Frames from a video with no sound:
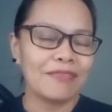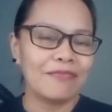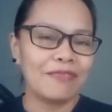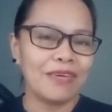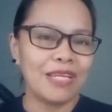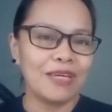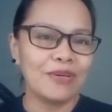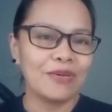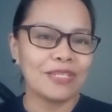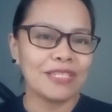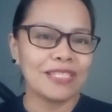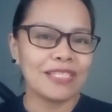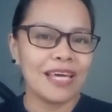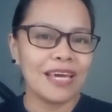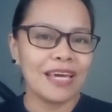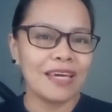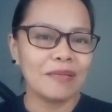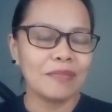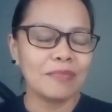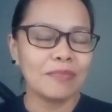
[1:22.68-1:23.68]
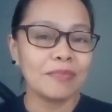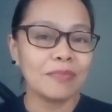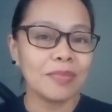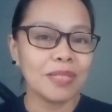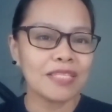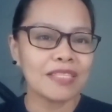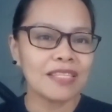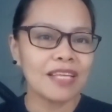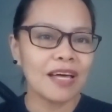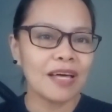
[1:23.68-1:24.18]
uh, videos din.
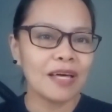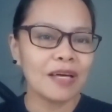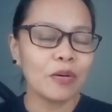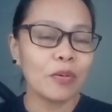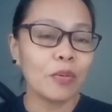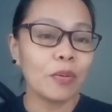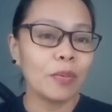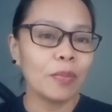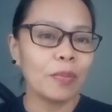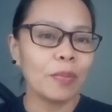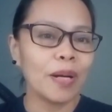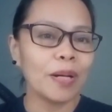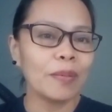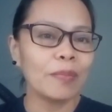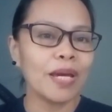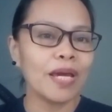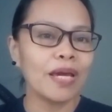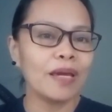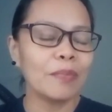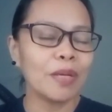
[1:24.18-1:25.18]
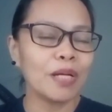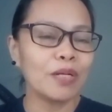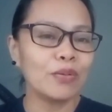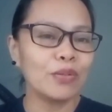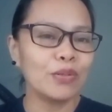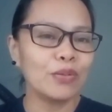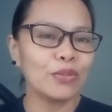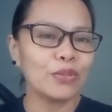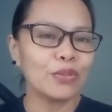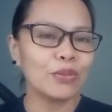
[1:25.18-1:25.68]
Basta kung pag may
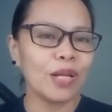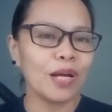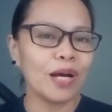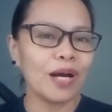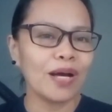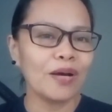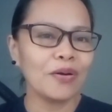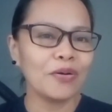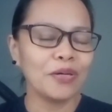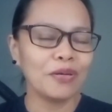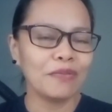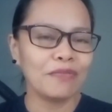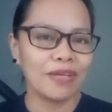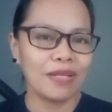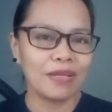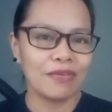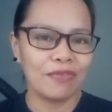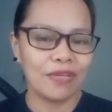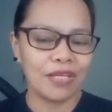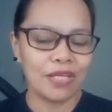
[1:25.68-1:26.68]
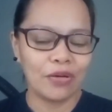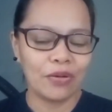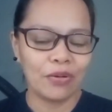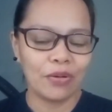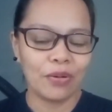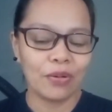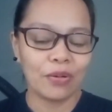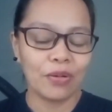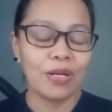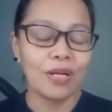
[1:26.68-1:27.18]
magluluto lang ako, yun
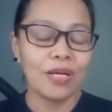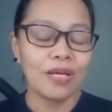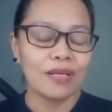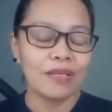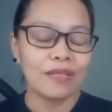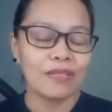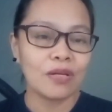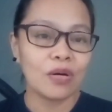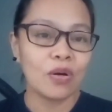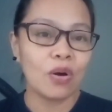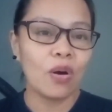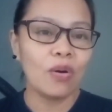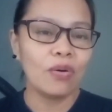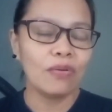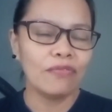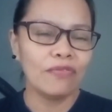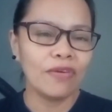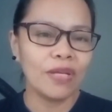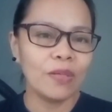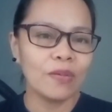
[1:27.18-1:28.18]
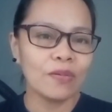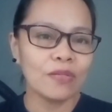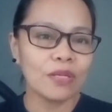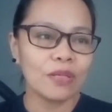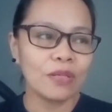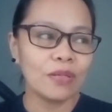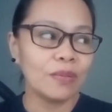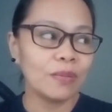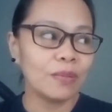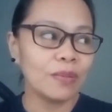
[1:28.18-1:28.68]
binivideo ko. So, own videos
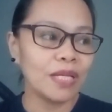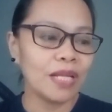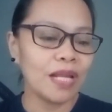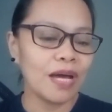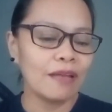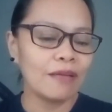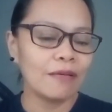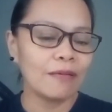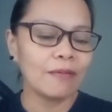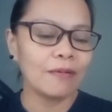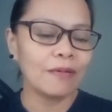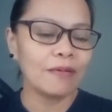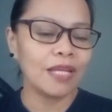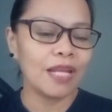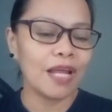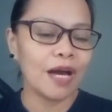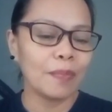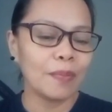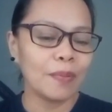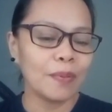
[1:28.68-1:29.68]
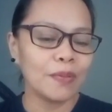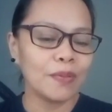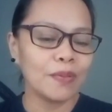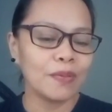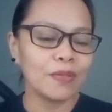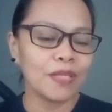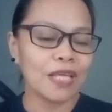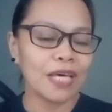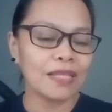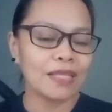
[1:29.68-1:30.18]
ko yung inaano ko, ina-upload
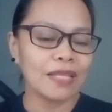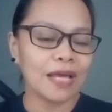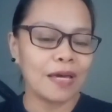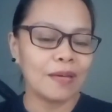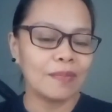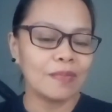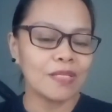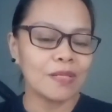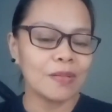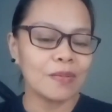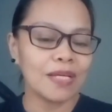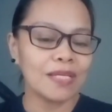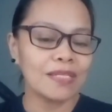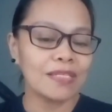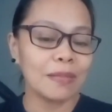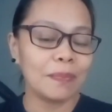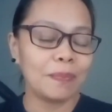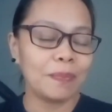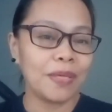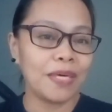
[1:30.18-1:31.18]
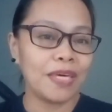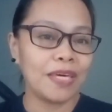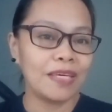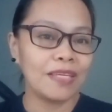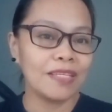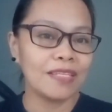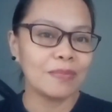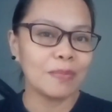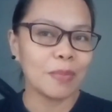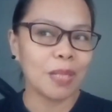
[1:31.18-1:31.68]
ko that time. So,
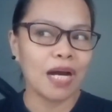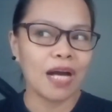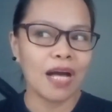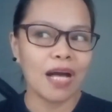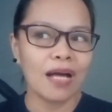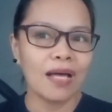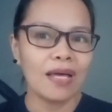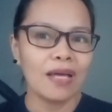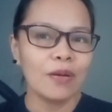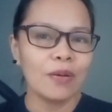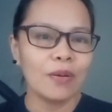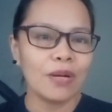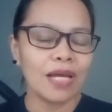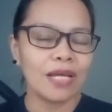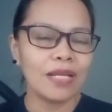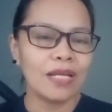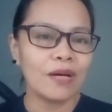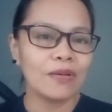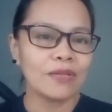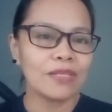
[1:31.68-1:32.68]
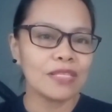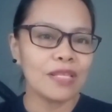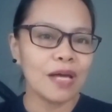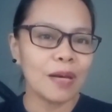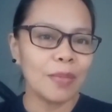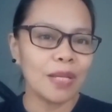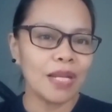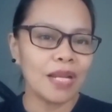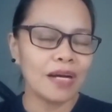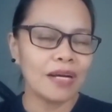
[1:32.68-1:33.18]
recipes, mga ride-outs
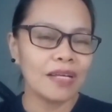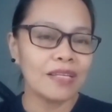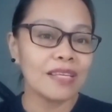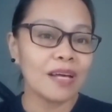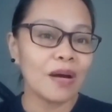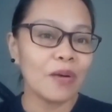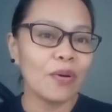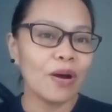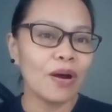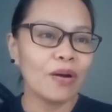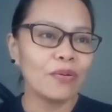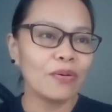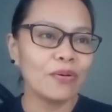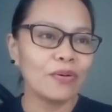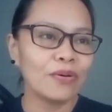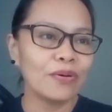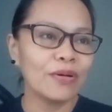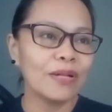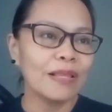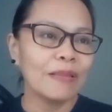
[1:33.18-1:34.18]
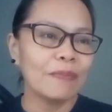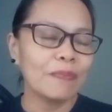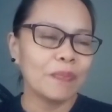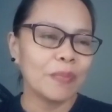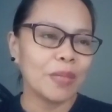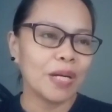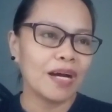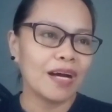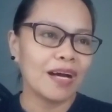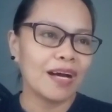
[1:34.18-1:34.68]
namin ng asawa ko,
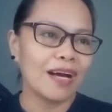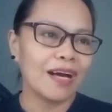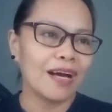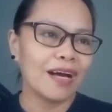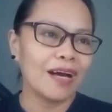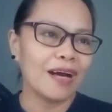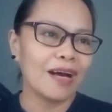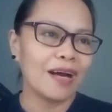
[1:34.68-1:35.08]
mga